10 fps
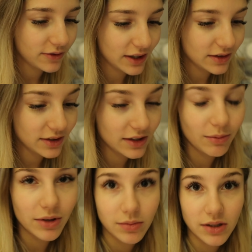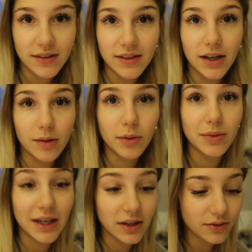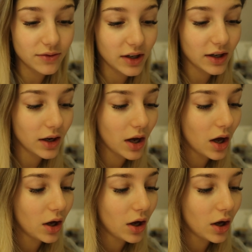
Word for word: fertig. Damit habe ich gestern Abend nämlich angefangen.